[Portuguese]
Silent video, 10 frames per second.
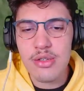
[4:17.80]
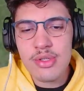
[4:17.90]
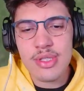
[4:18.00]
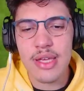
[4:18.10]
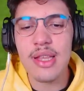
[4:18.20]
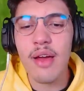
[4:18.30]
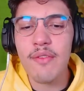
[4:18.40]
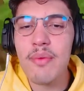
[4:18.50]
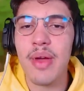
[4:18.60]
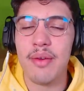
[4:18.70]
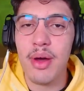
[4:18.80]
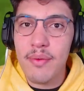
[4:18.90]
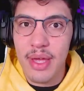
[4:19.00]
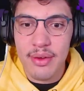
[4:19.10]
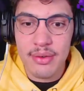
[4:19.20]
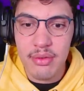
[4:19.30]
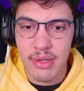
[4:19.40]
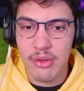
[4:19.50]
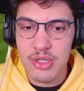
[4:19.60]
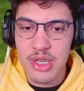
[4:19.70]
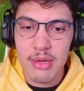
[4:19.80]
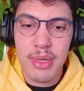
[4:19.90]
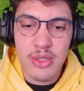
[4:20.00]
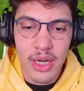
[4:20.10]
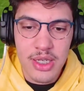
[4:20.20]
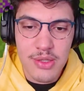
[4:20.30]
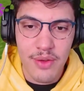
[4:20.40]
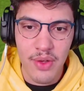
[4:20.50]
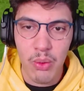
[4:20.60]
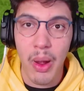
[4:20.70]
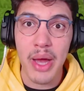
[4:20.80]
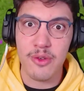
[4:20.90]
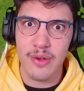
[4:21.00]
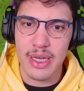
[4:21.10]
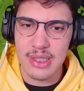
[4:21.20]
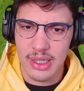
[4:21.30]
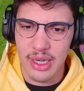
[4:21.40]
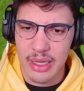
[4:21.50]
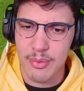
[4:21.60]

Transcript: eu não sei. Tá, vamos ver, vamos ver, vamos ver. Quando chegar no Bedrock a gente vai ver qual a diferença que ele quer